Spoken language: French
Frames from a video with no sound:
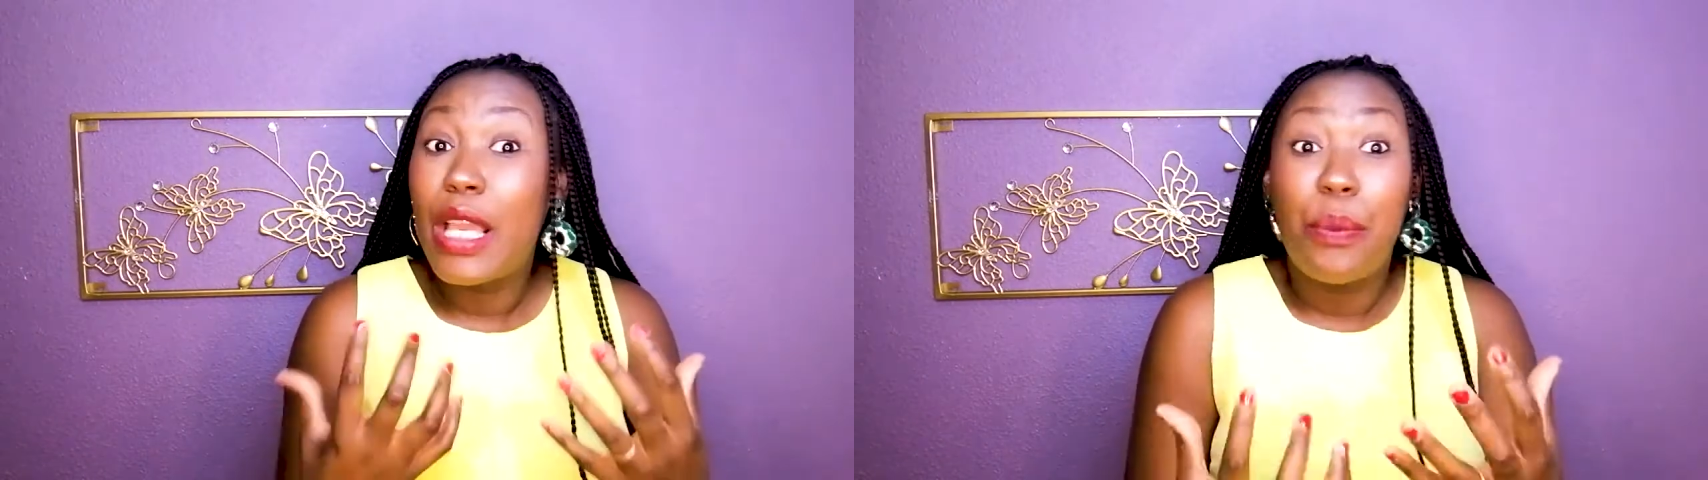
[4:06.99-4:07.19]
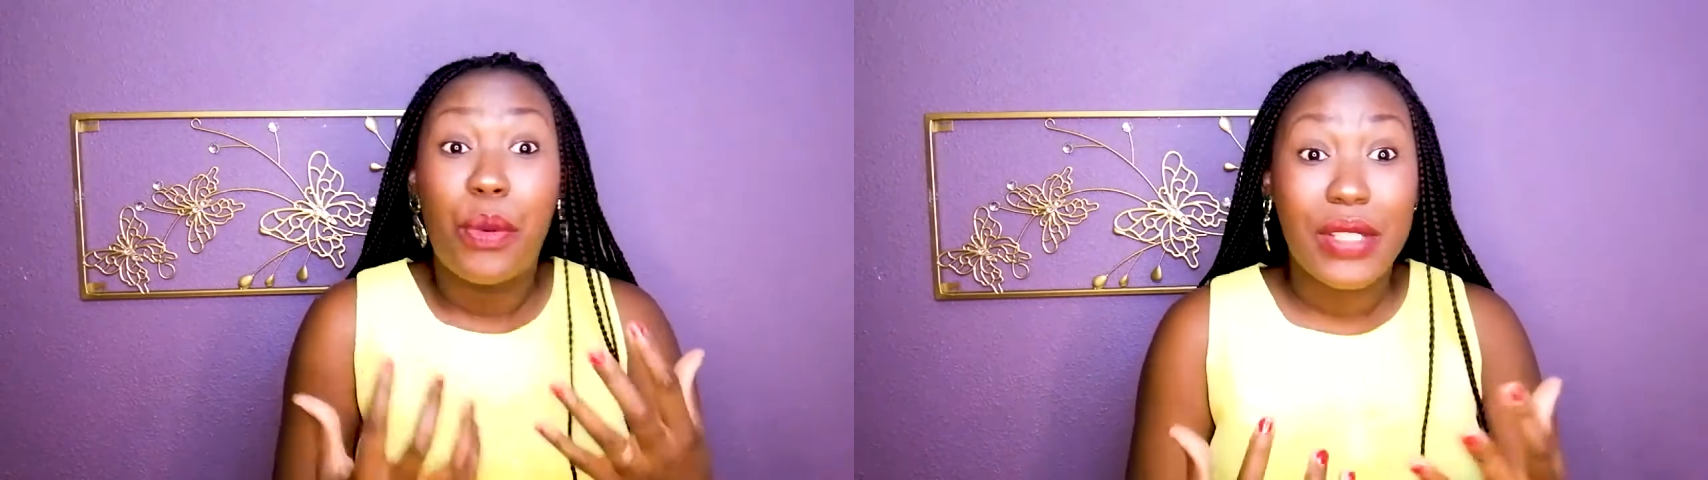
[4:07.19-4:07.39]

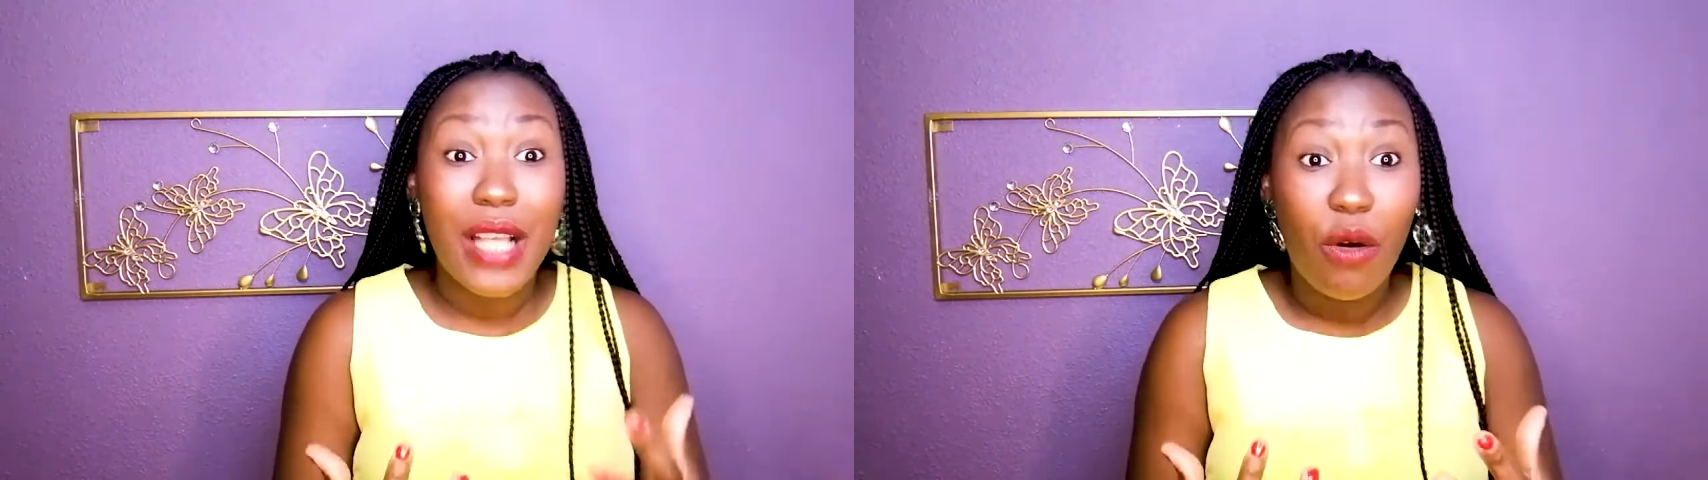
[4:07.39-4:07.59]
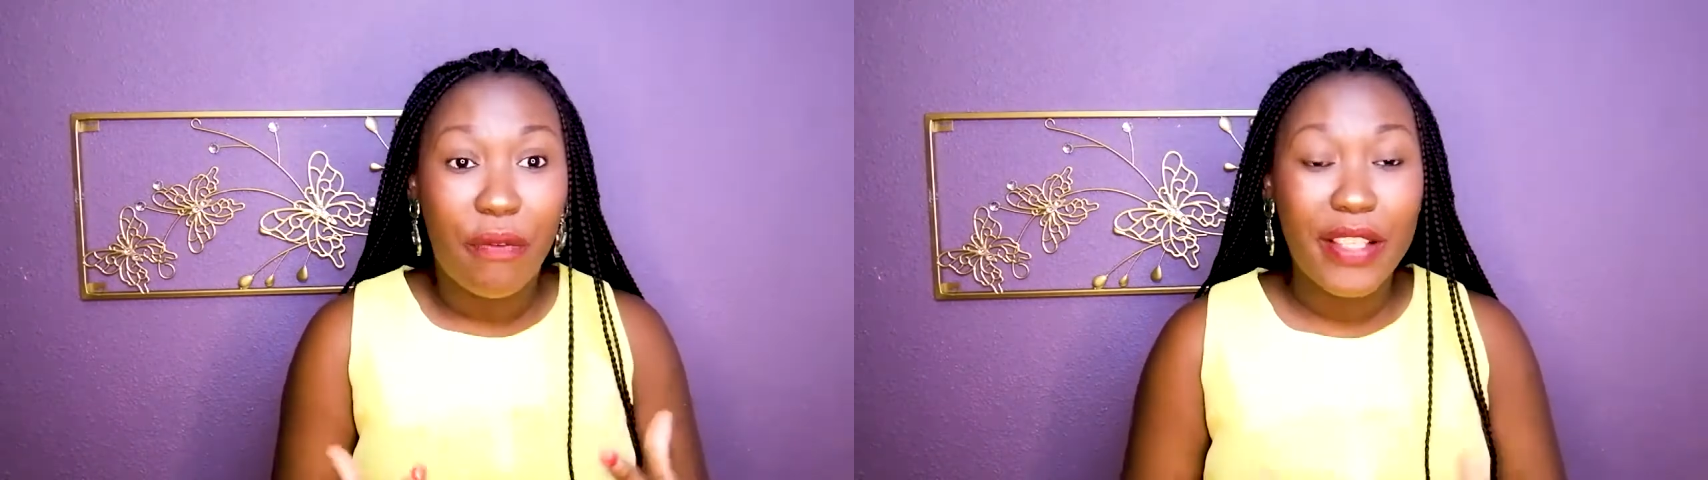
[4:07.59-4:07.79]
Et pour
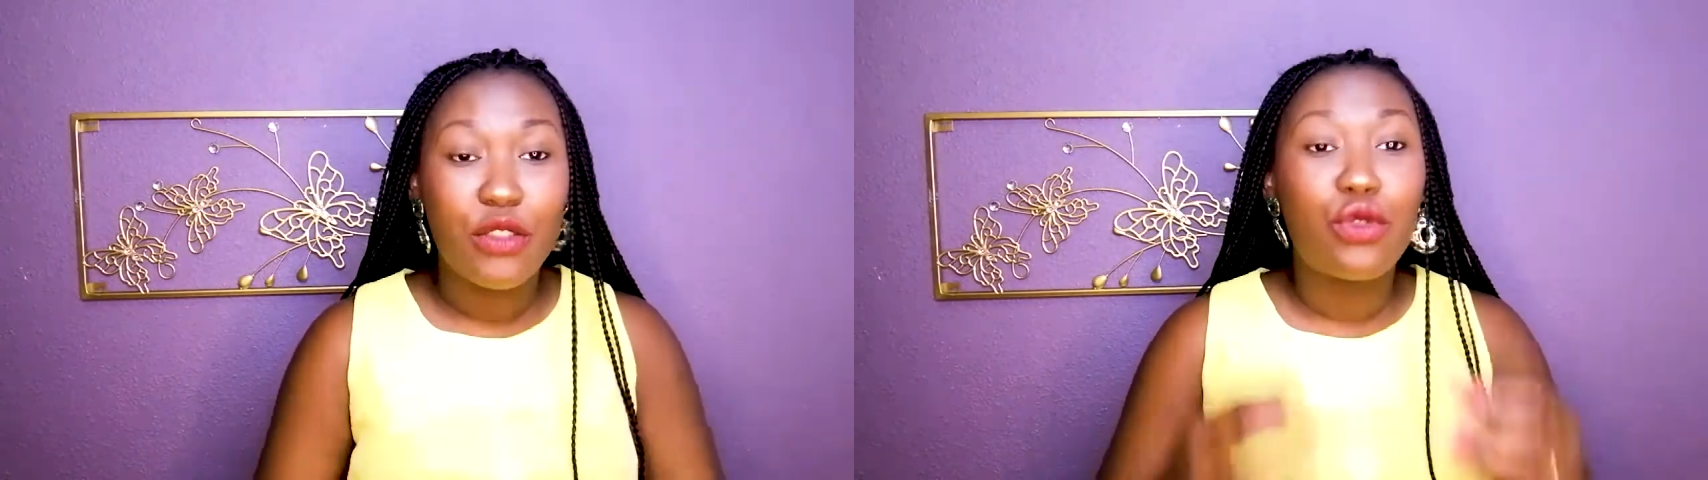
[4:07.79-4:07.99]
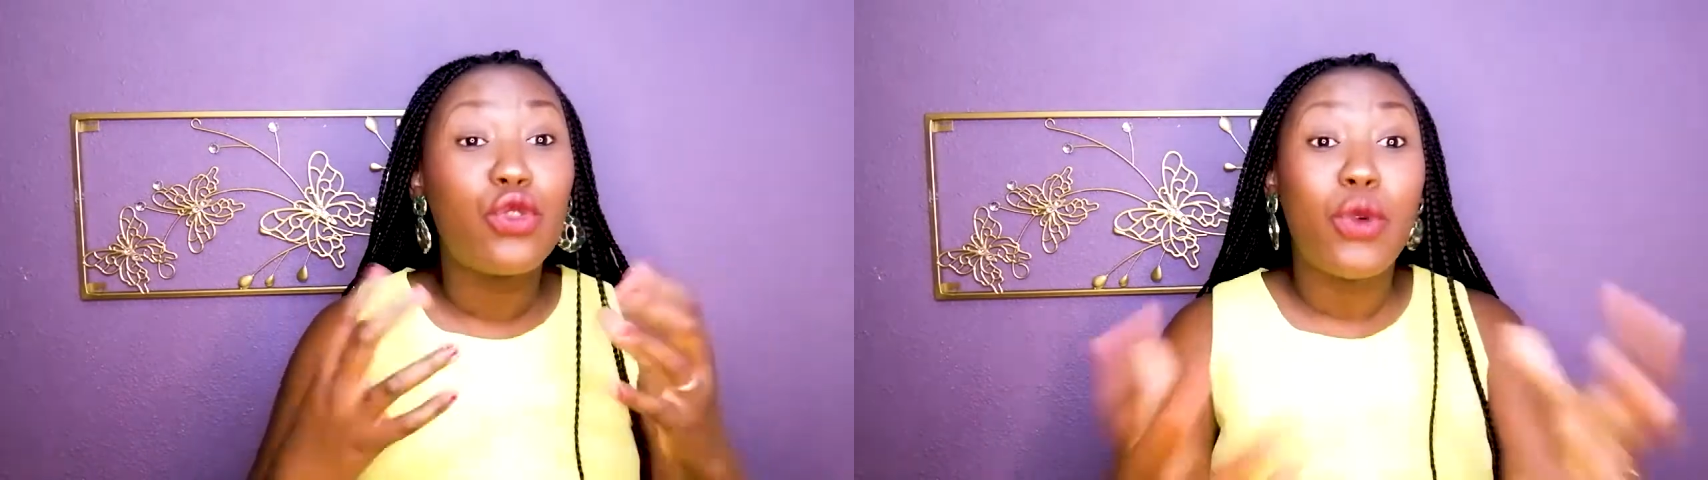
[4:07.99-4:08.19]
ça, au fait, tu